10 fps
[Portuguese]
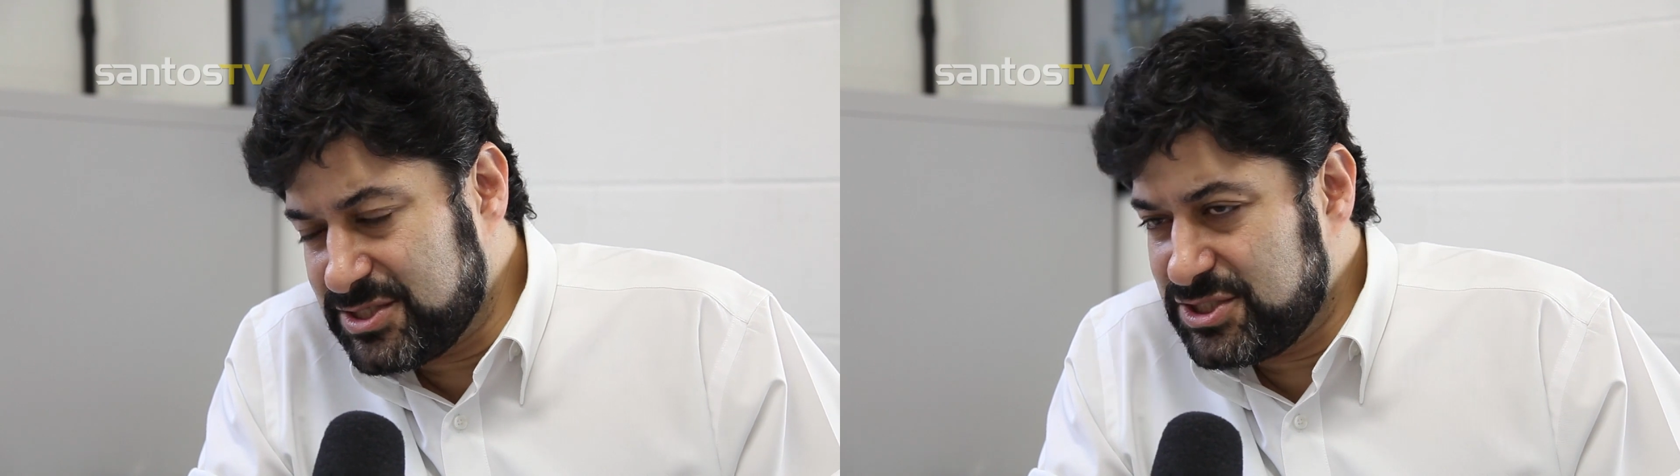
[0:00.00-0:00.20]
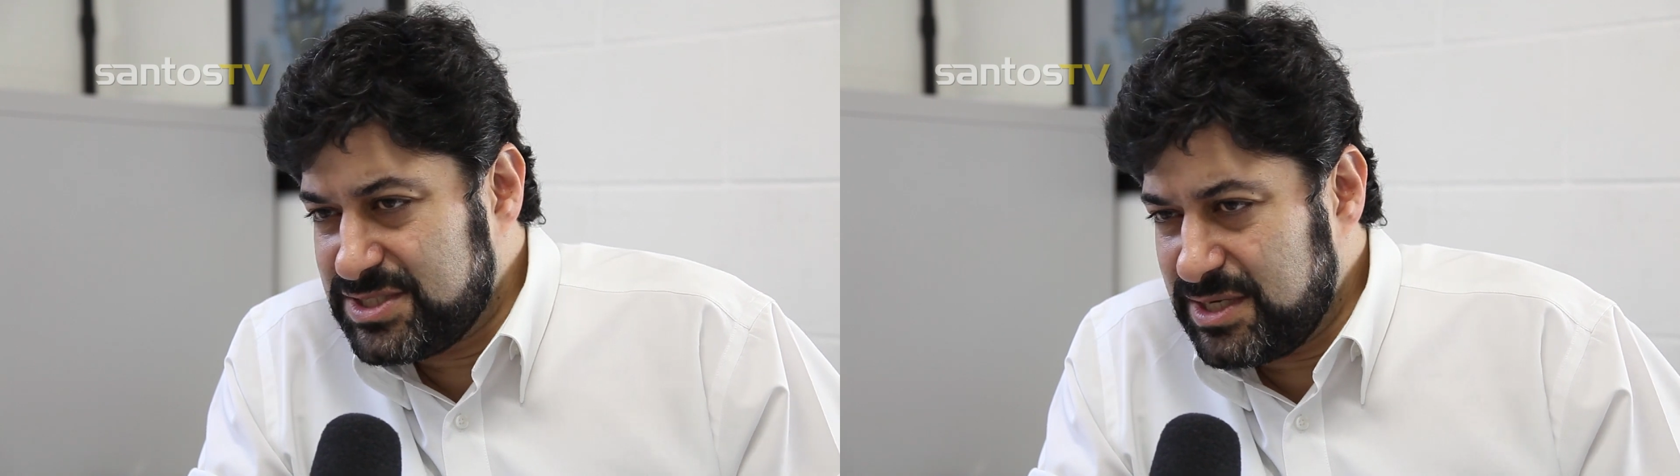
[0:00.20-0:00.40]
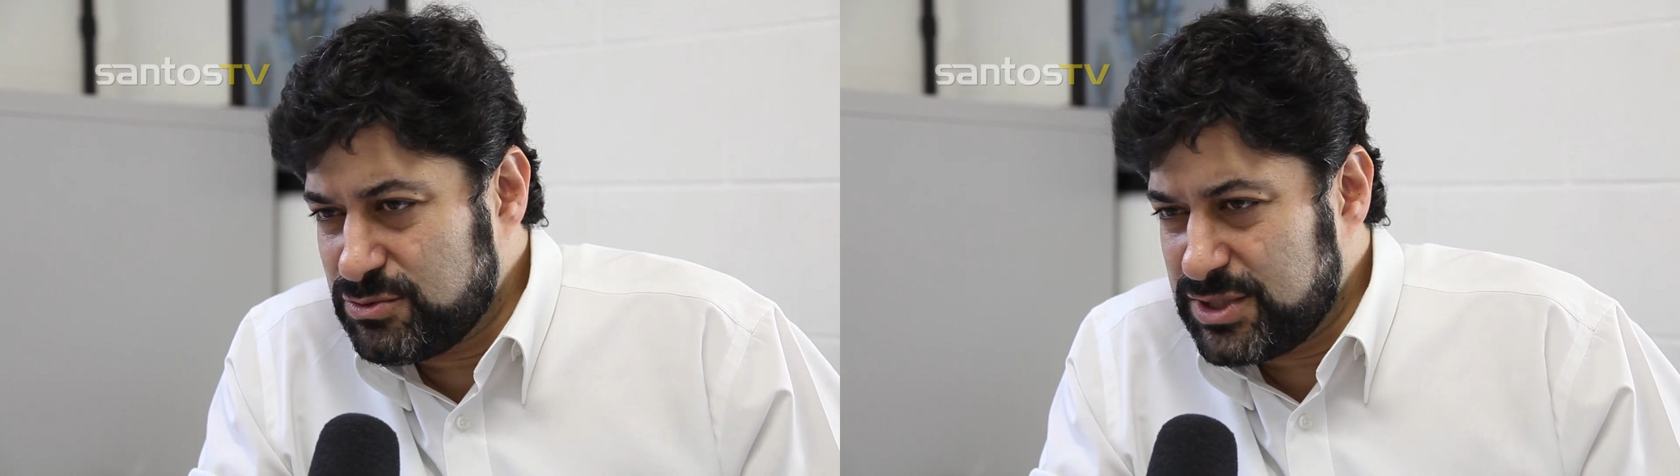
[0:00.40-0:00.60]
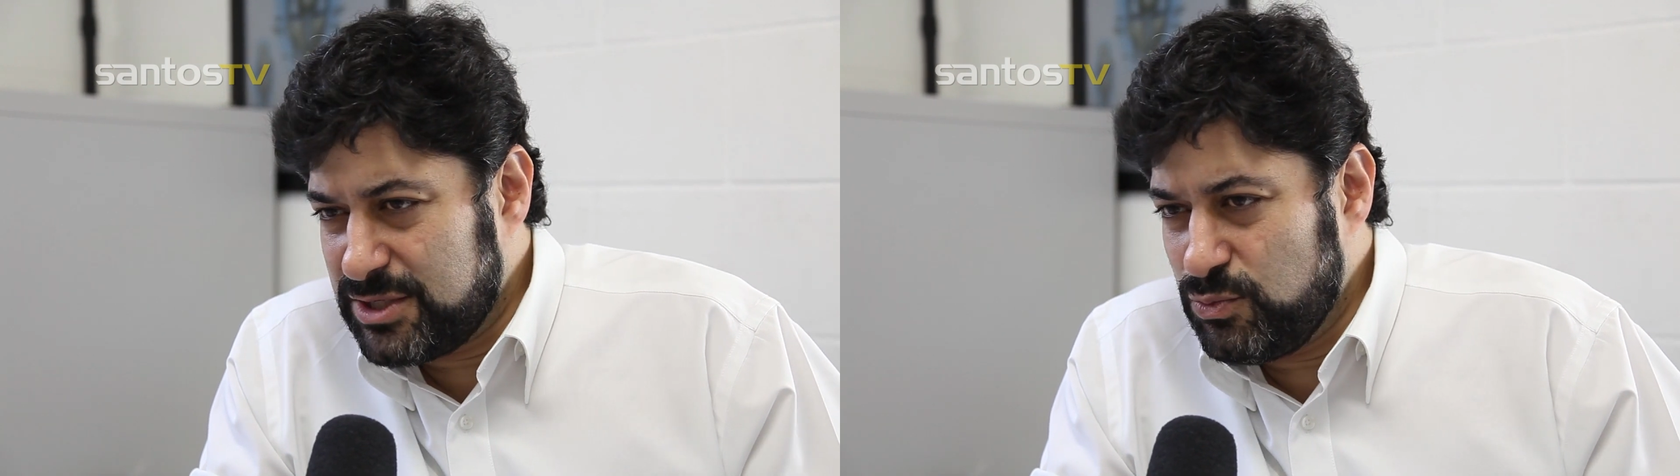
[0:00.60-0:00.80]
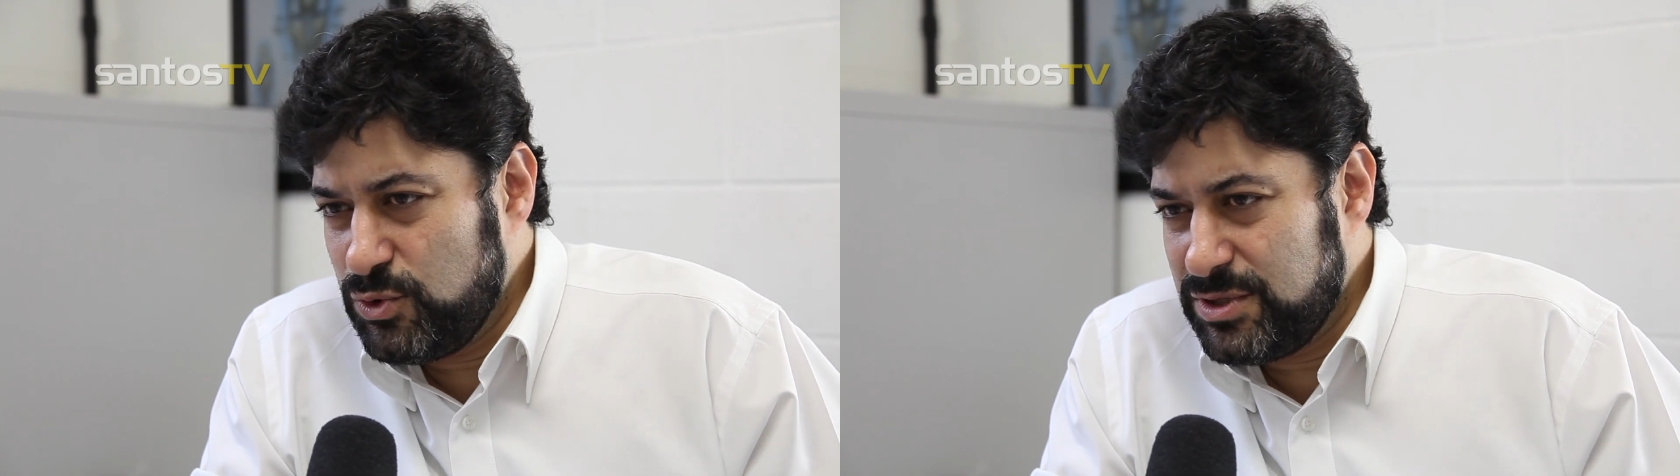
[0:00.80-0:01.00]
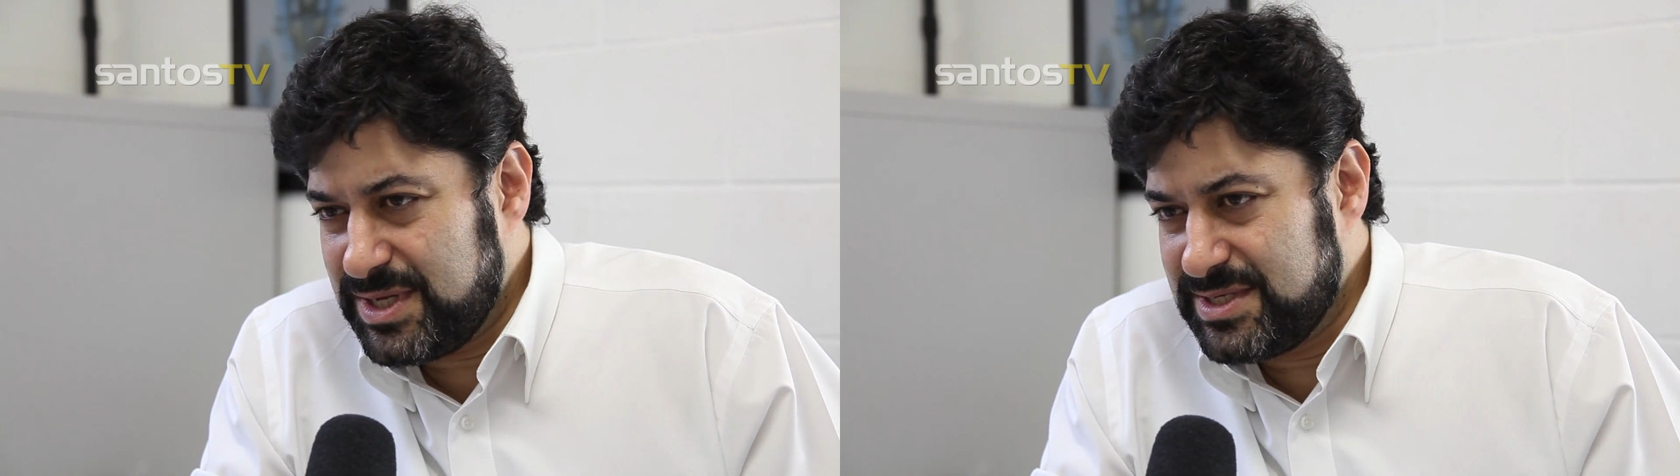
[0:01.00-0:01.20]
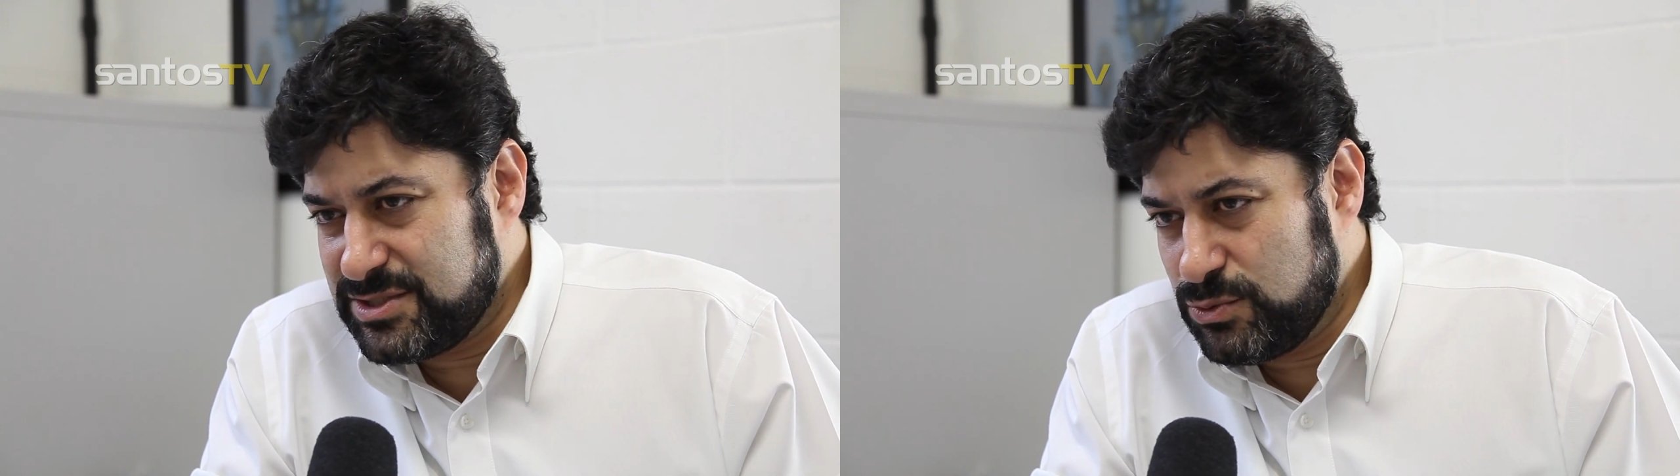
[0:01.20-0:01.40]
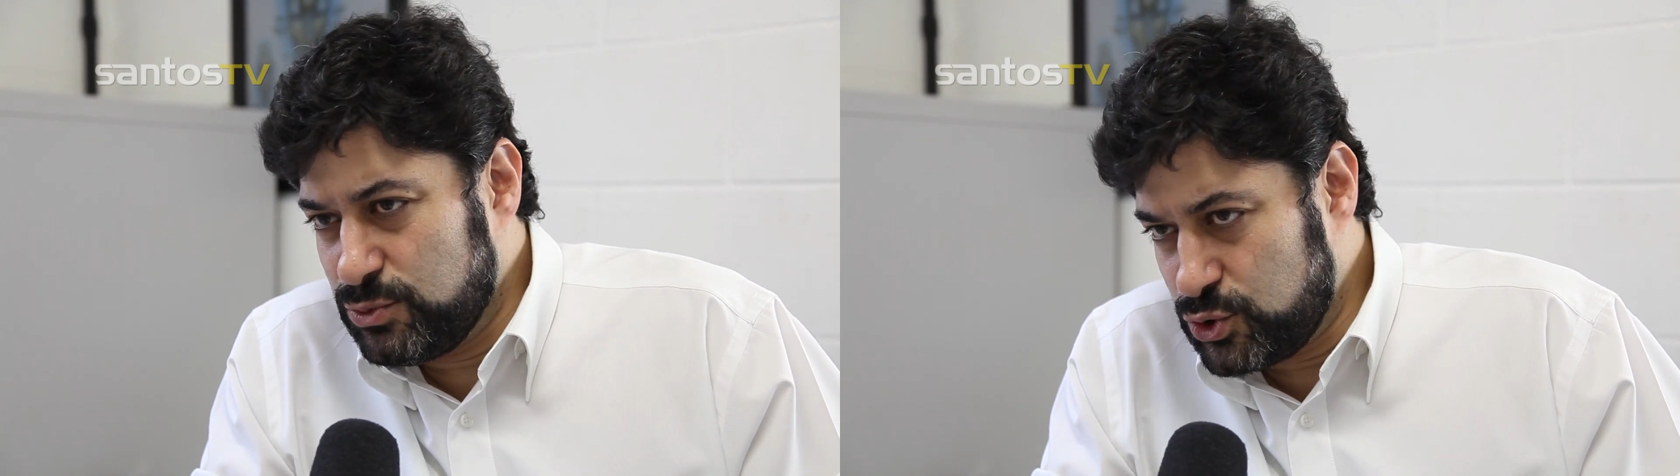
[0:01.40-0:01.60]
que a gente tem usado muito em
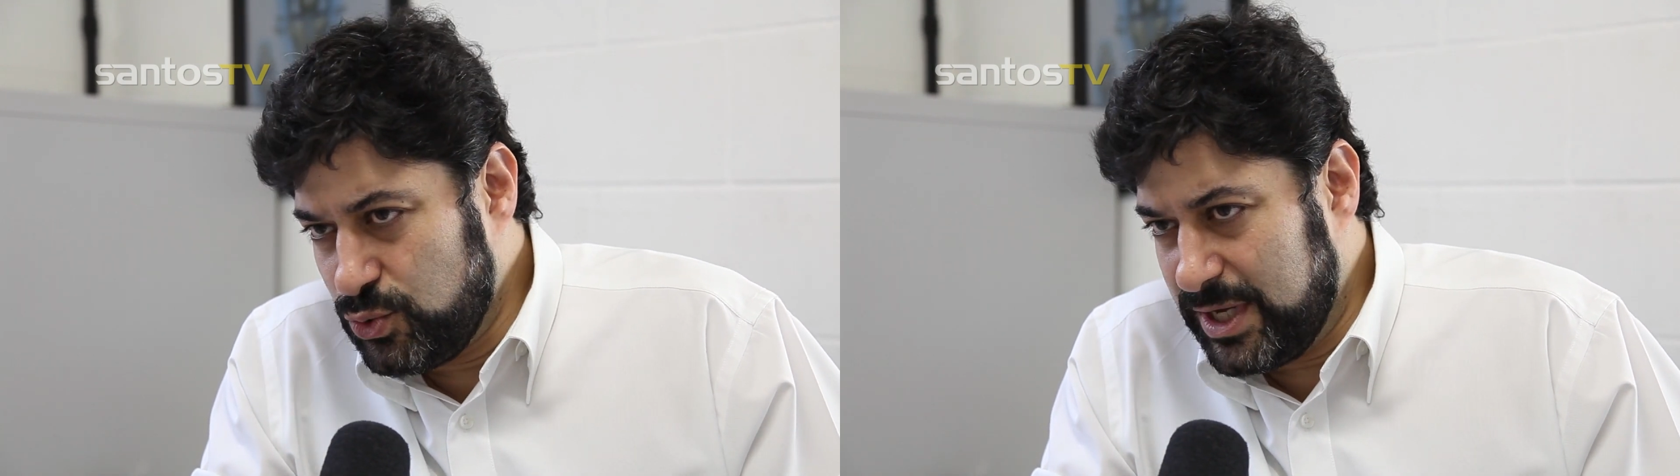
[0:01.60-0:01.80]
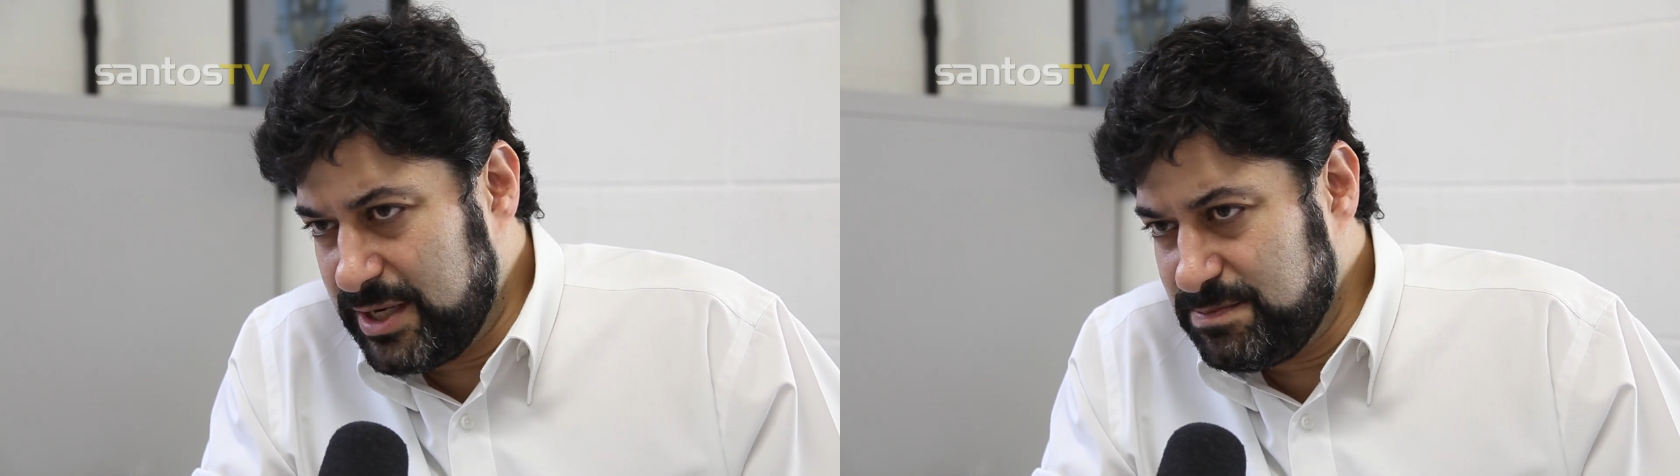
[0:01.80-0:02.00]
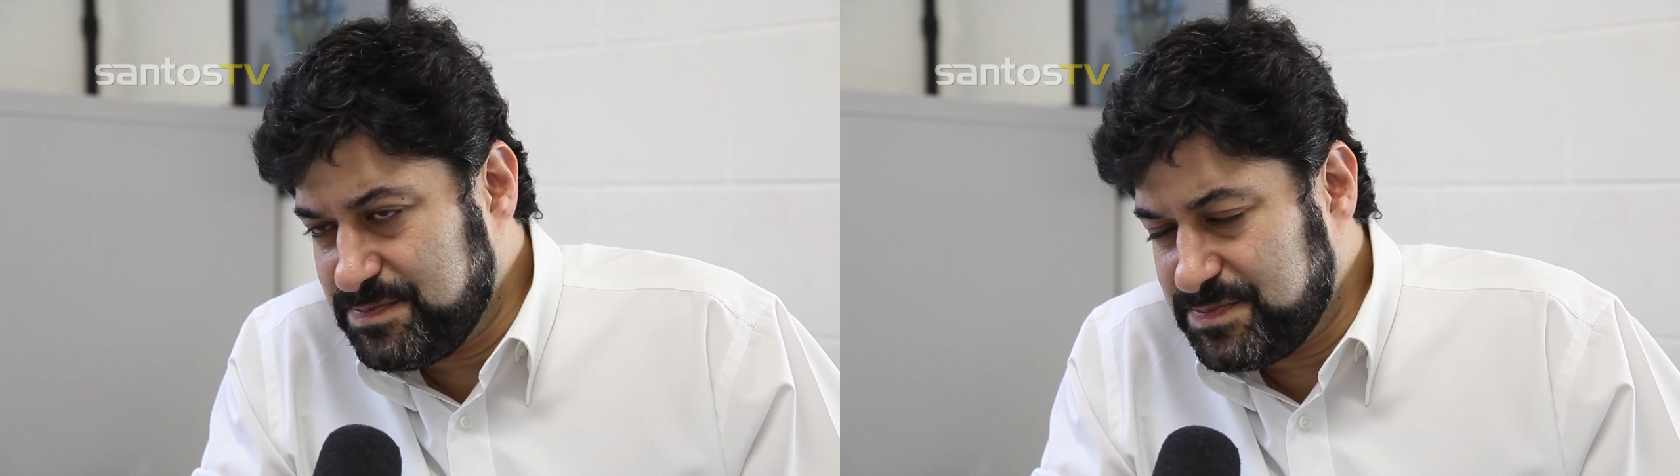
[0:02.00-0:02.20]
lesão muscular,